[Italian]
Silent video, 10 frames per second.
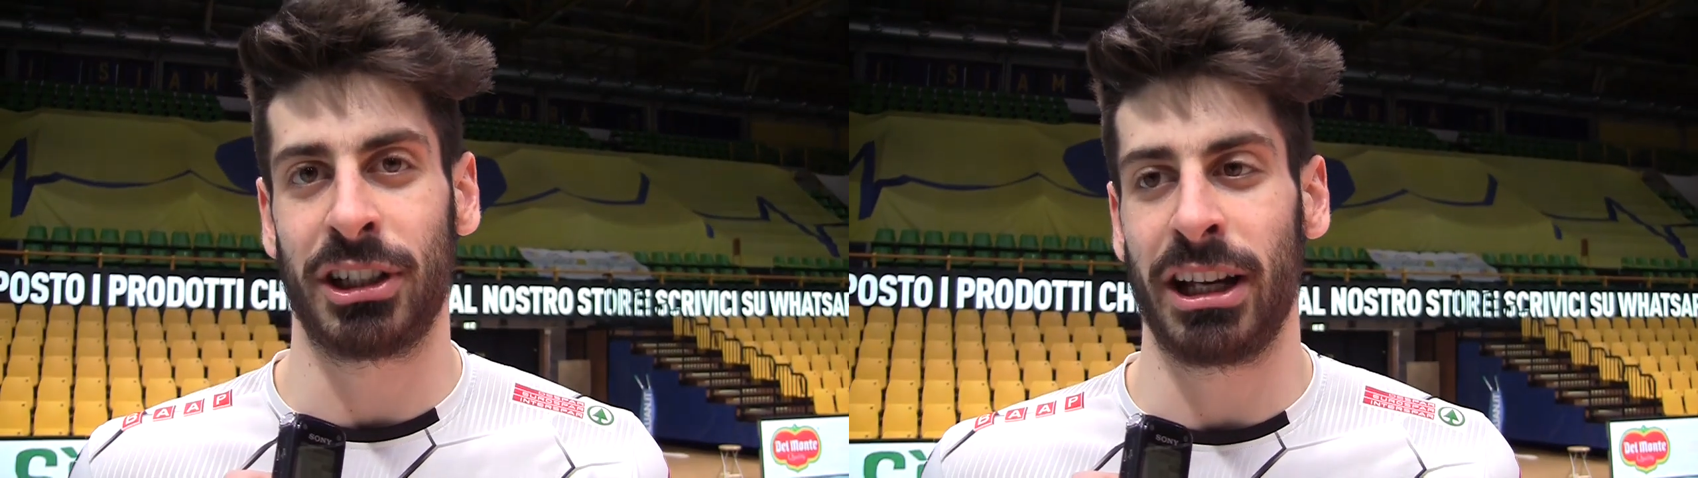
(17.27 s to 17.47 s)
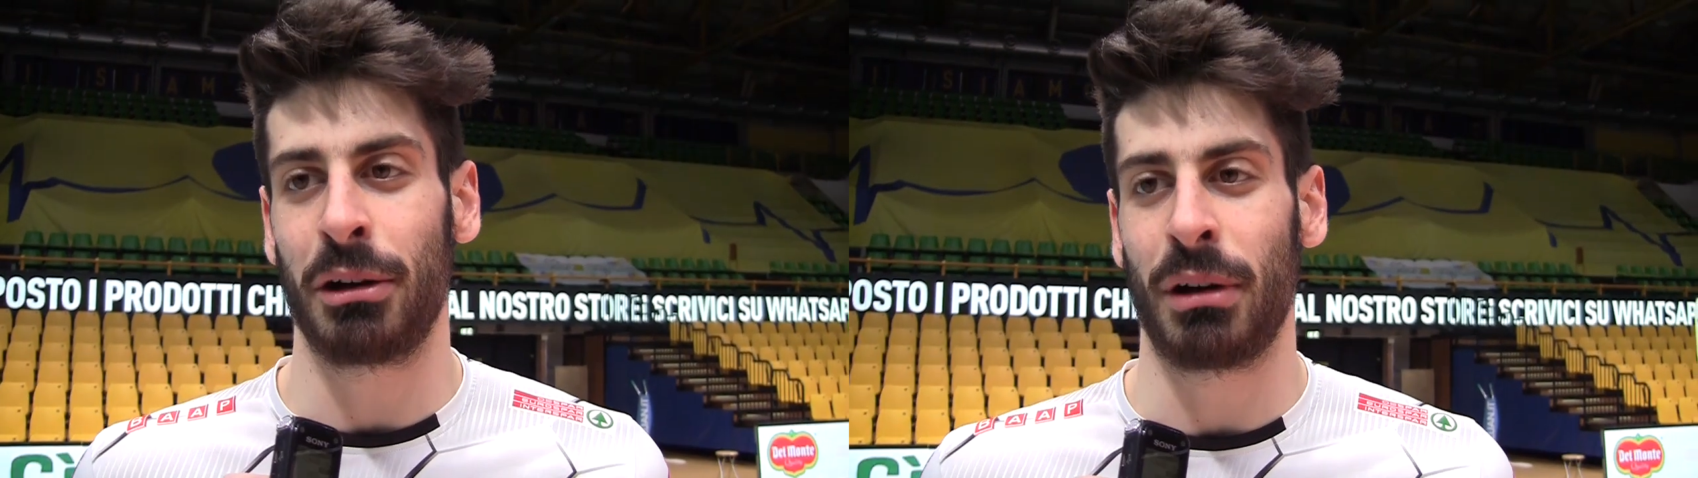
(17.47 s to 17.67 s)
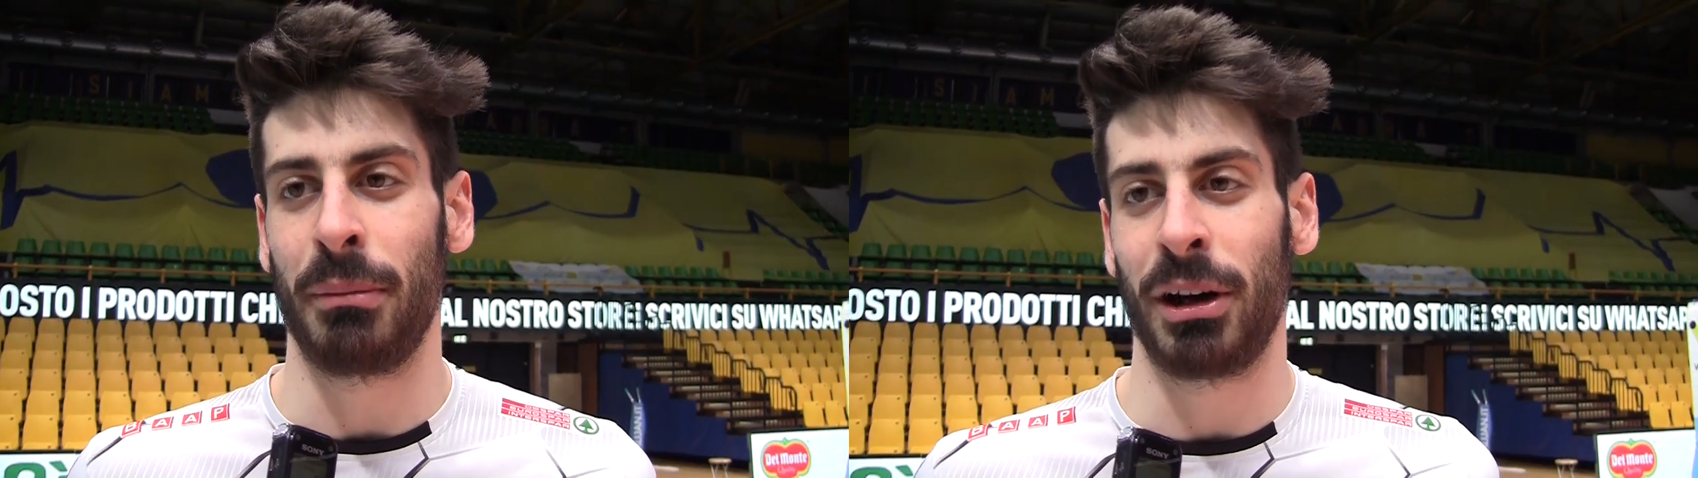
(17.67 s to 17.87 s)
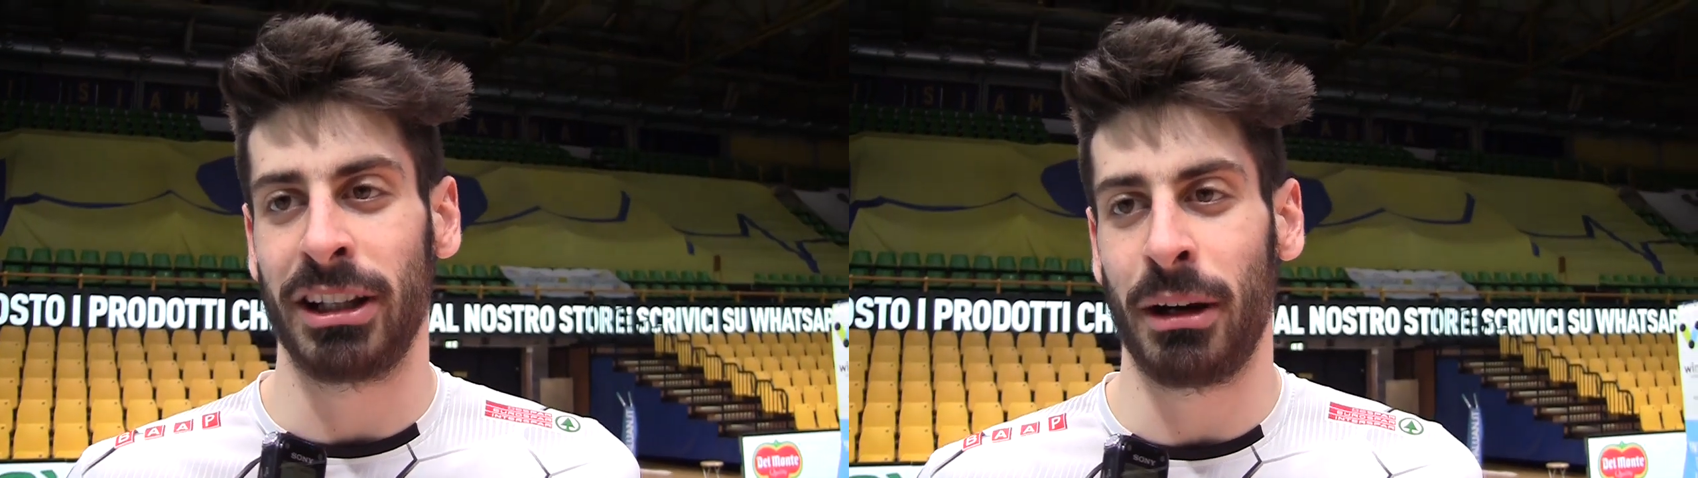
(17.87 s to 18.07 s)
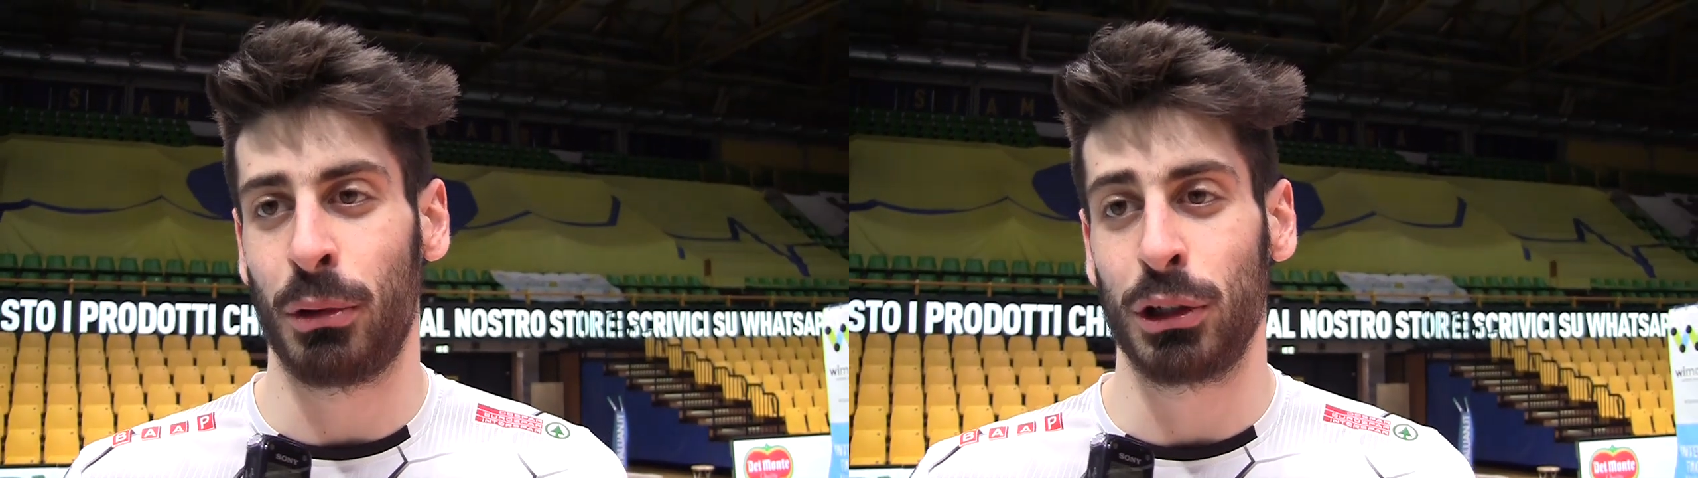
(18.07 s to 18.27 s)
giocare qua a
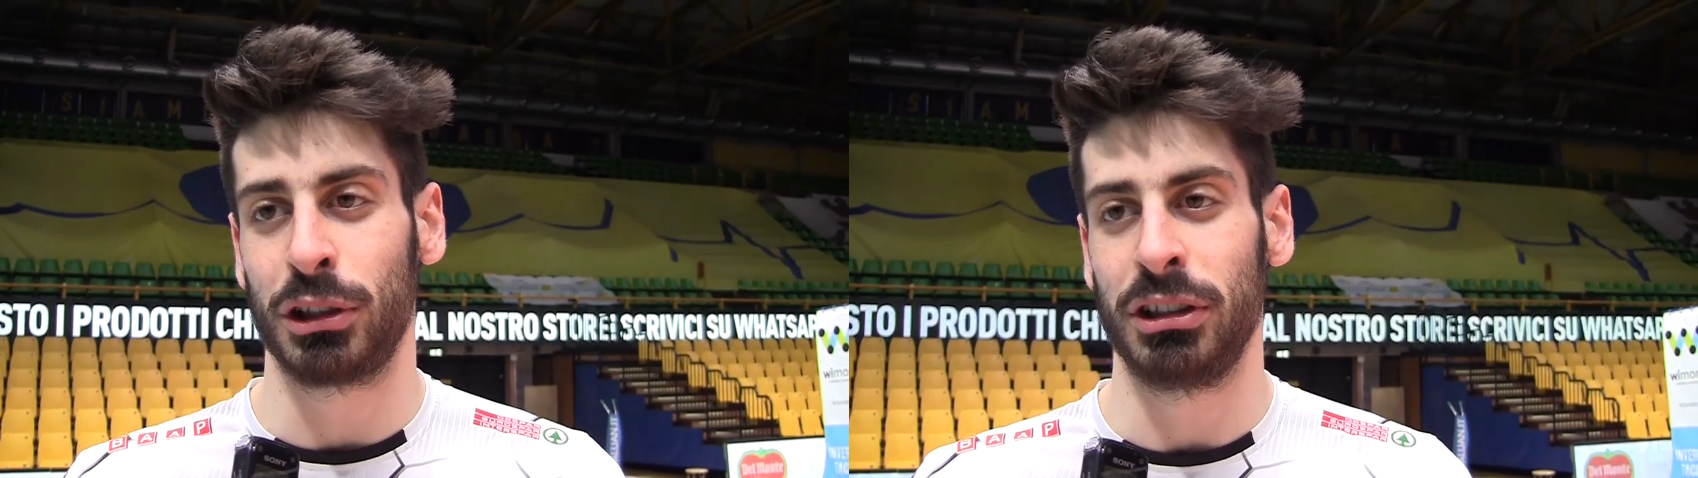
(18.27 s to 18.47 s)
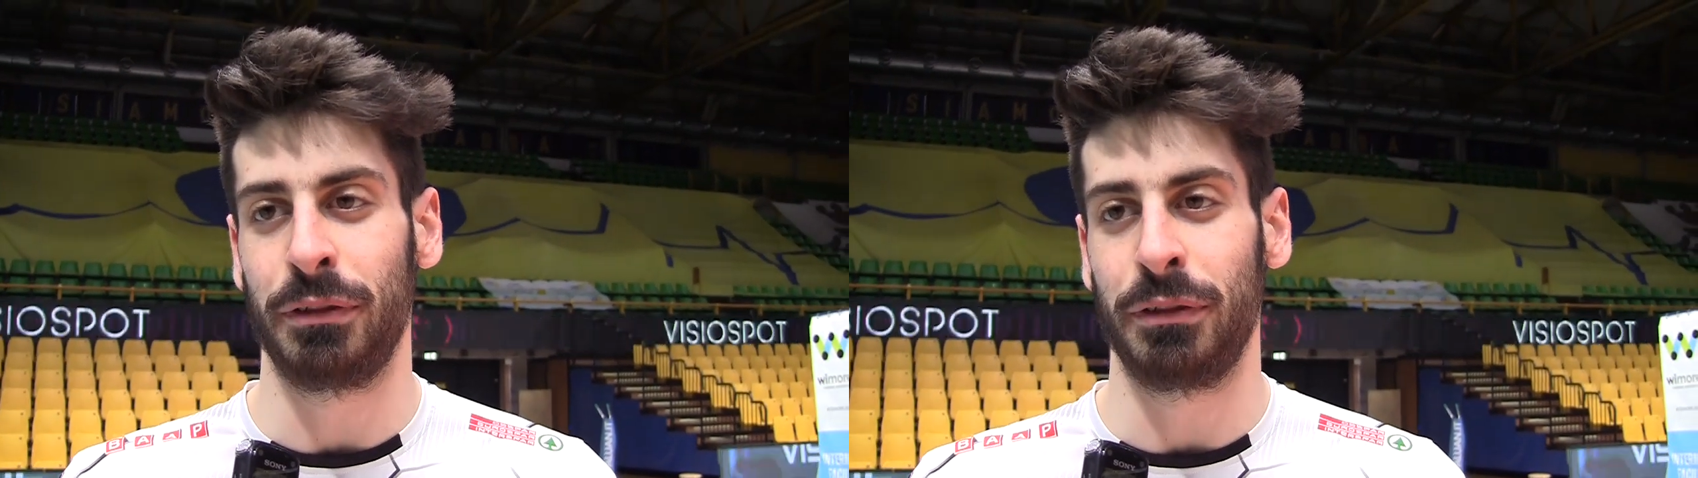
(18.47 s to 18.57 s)
Modena è molto